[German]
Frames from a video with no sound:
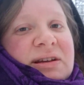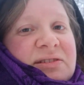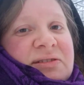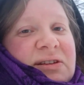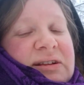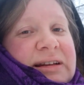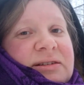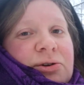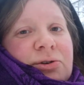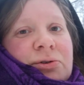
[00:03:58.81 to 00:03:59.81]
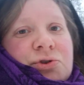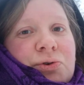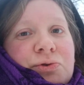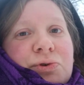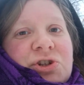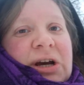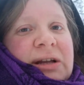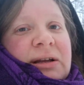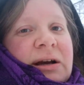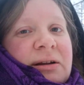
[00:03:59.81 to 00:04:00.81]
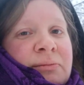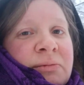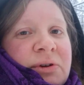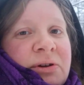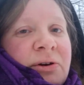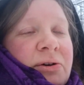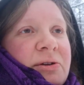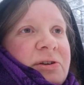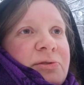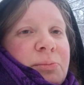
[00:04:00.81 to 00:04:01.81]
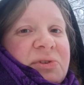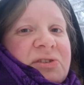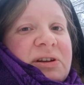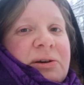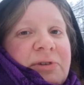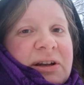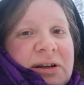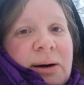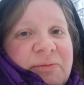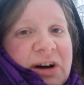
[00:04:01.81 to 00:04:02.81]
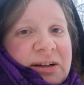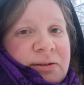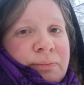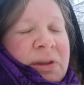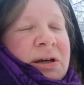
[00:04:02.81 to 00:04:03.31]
dass das Licht auch noch schön durchscheinen kann. Ne? Dann könnt ihr so ein bisschen die Effekte abwarten.